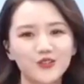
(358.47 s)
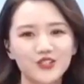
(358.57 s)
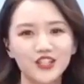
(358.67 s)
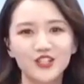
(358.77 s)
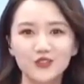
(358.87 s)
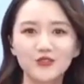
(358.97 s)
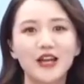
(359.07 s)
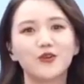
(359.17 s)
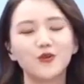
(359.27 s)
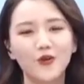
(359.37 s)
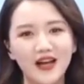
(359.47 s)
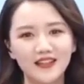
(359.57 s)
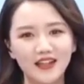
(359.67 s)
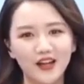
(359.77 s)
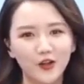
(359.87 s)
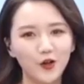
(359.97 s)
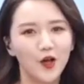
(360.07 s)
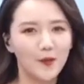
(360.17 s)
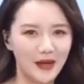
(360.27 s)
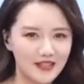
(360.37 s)
有这个送奶工啊，然
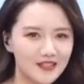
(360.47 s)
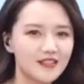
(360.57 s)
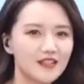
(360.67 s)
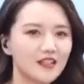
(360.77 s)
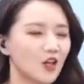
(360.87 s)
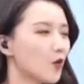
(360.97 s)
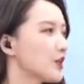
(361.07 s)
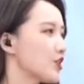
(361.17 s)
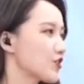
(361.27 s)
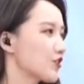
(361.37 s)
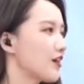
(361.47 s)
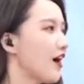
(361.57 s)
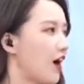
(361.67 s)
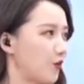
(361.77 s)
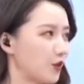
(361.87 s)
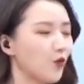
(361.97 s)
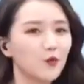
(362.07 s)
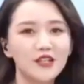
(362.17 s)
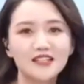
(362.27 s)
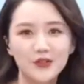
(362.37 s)
后把这些高品质的好的
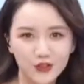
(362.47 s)
我们的三